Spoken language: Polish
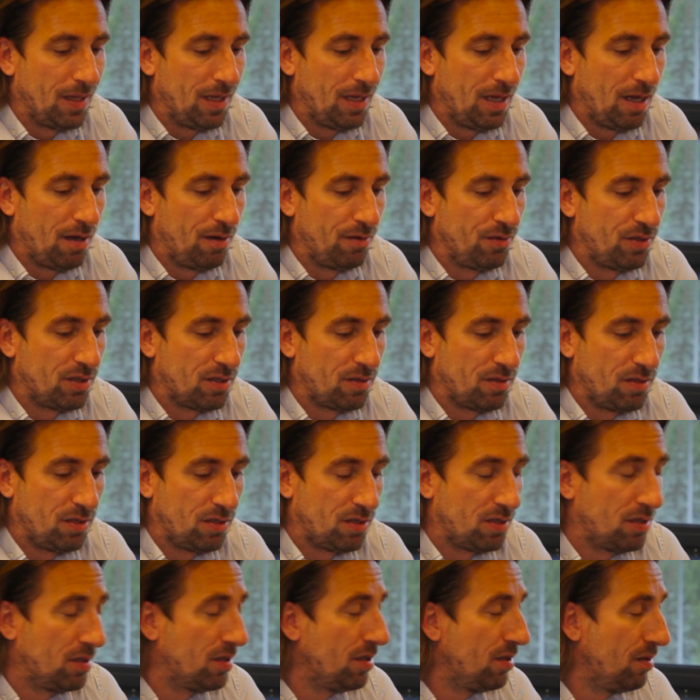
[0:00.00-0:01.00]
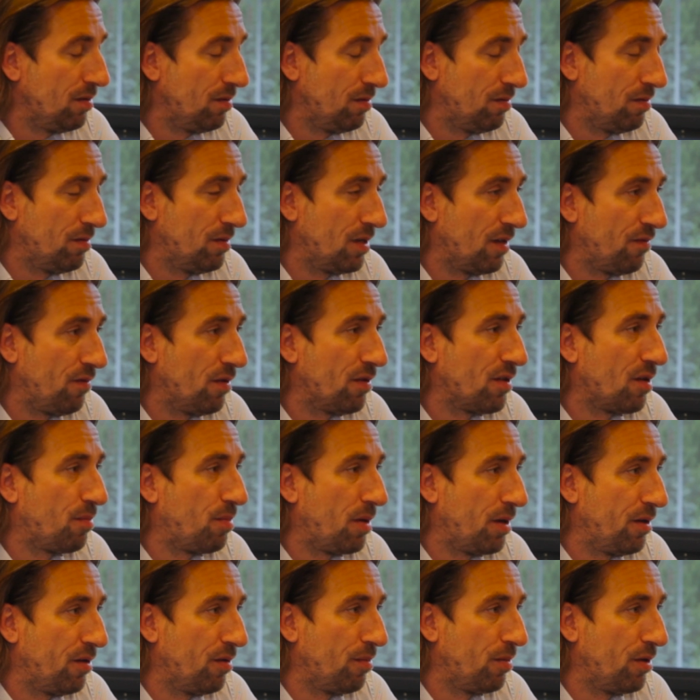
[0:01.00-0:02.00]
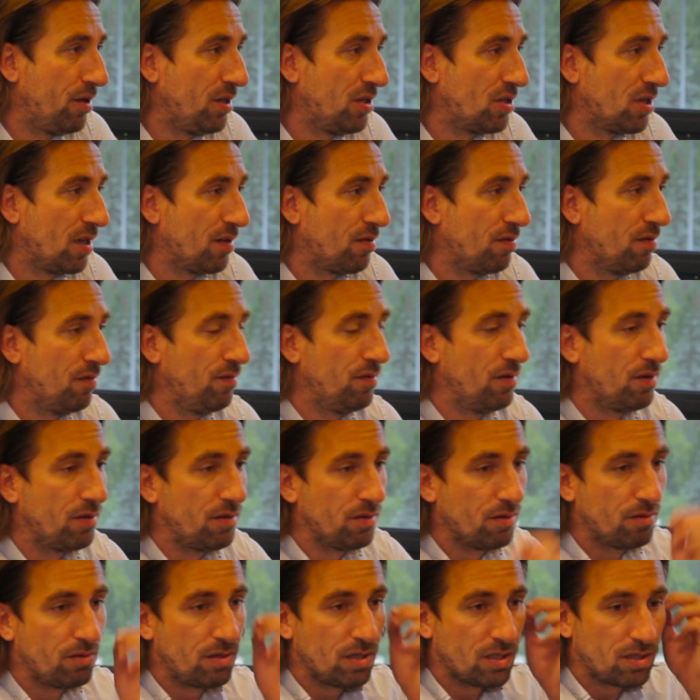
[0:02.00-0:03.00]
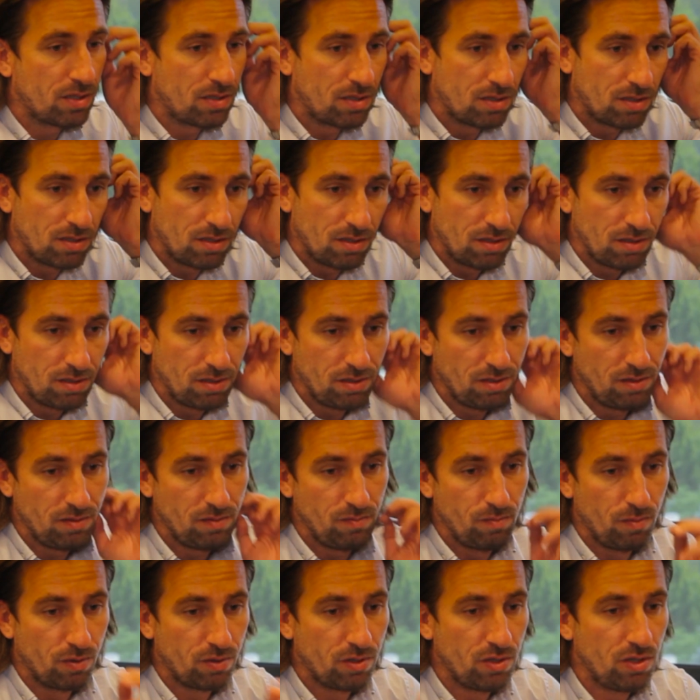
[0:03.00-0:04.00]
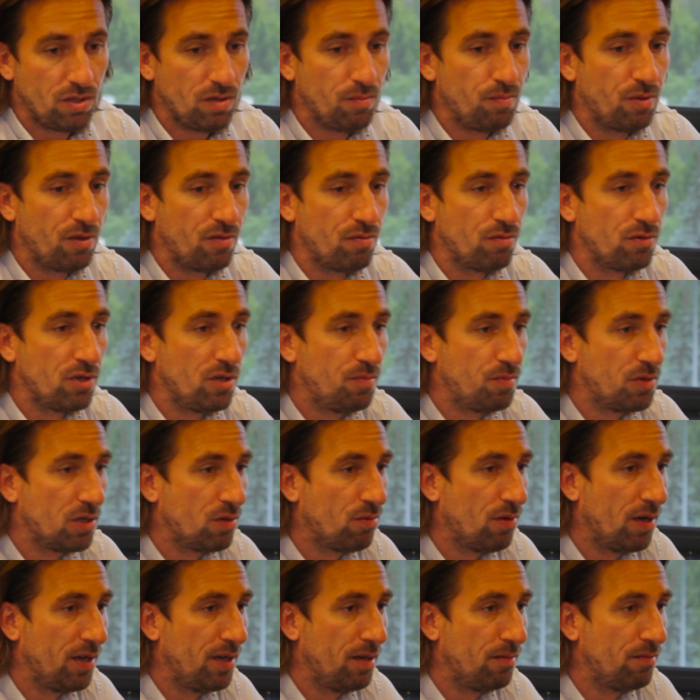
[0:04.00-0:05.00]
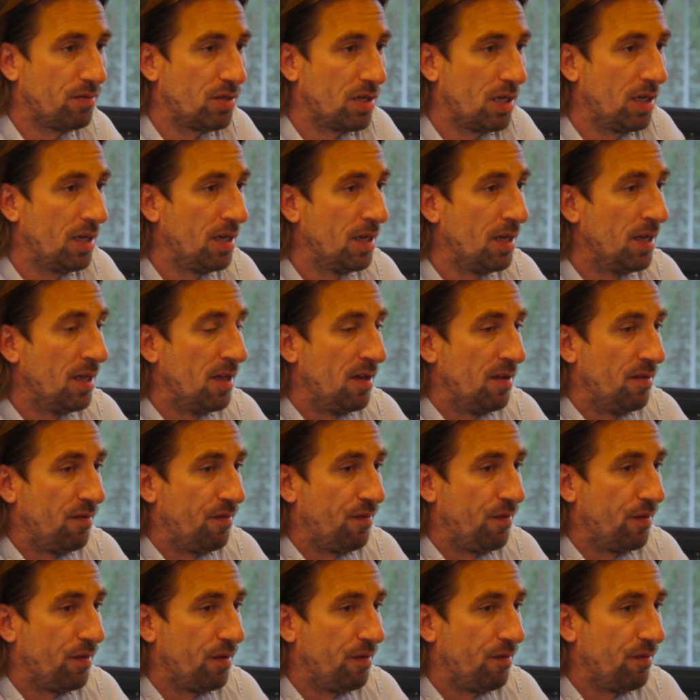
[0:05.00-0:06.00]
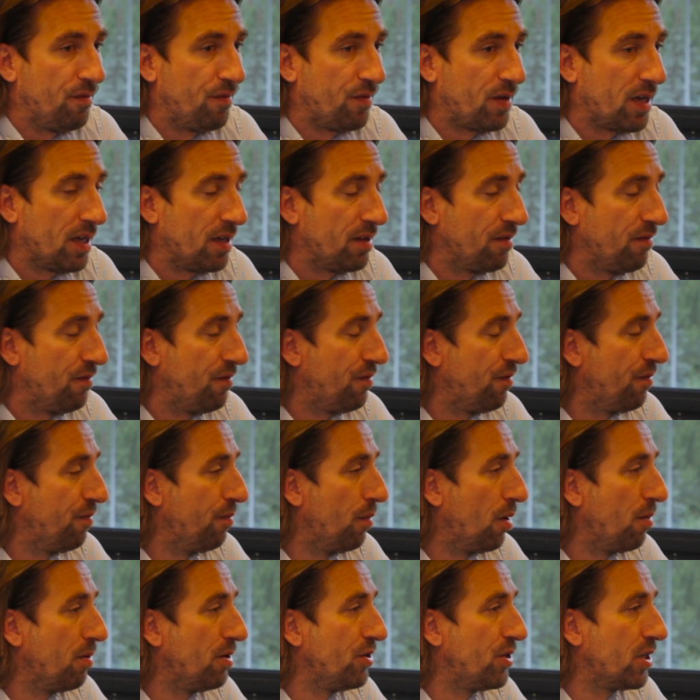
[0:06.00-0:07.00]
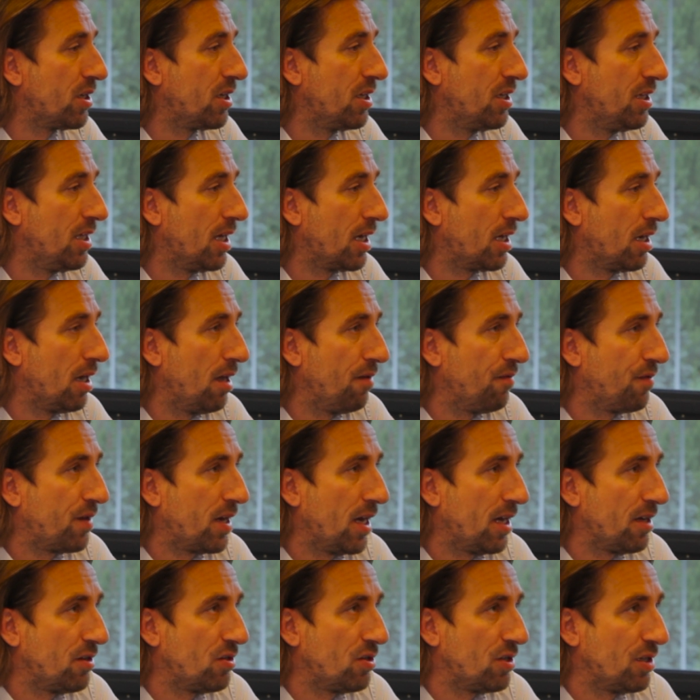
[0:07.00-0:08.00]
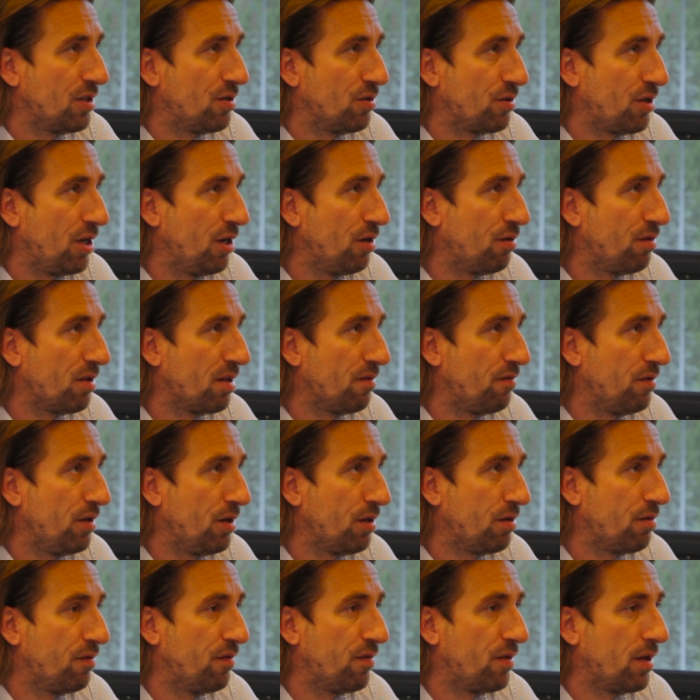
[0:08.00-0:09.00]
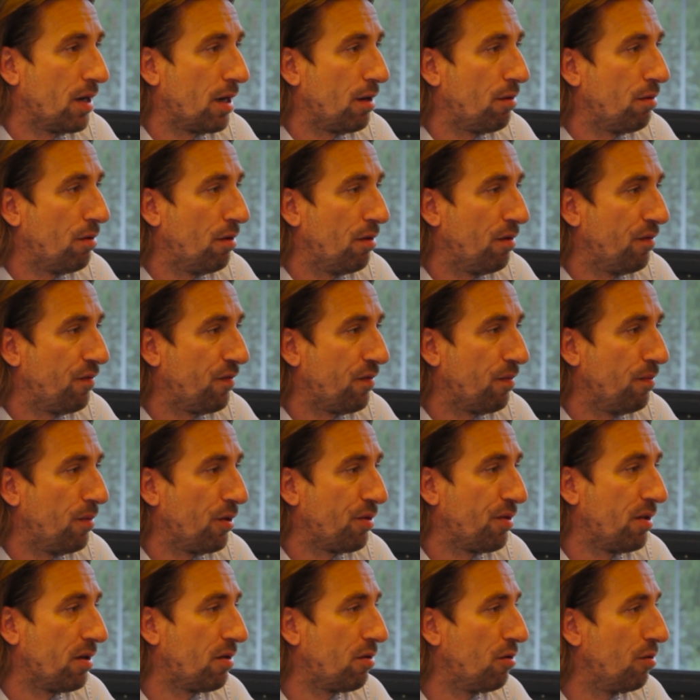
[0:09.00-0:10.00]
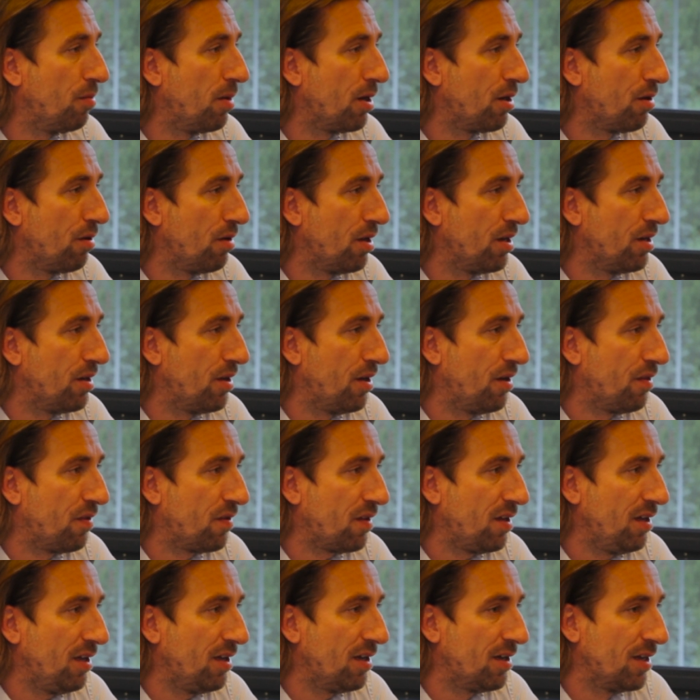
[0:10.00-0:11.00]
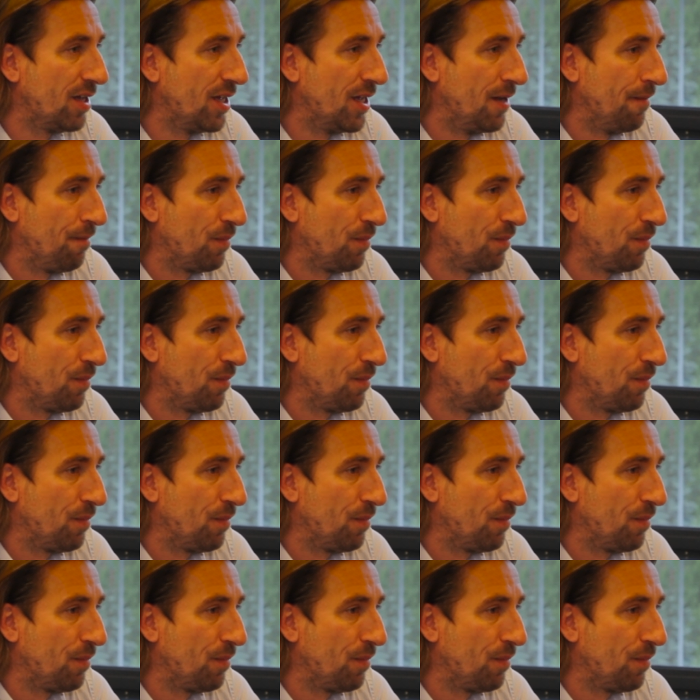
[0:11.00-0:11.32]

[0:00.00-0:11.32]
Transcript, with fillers: Ja chociaż jeżeli nawiąza Pan do moich czasów, no to też mogę się posłużyć przykładem, że w, w, momencie, kiedy ja grałem w kadrze, to kilku zawodników grało w mocnych klubach holenderskich,